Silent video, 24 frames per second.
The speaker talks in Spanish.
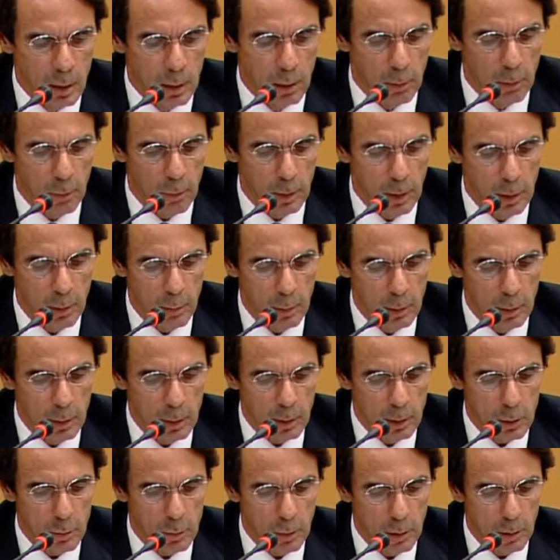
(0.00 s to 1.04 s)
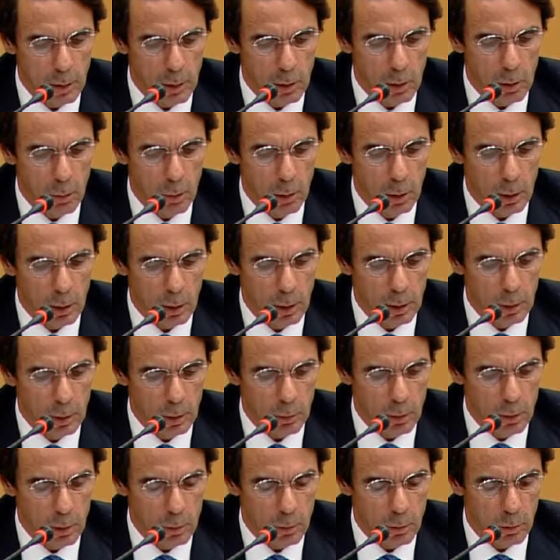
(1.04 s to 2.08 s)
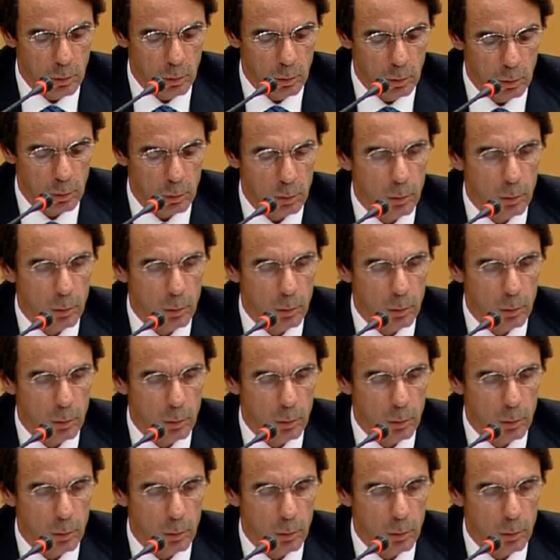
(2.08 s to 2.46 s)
Y finalmente explica cómo el relativismo,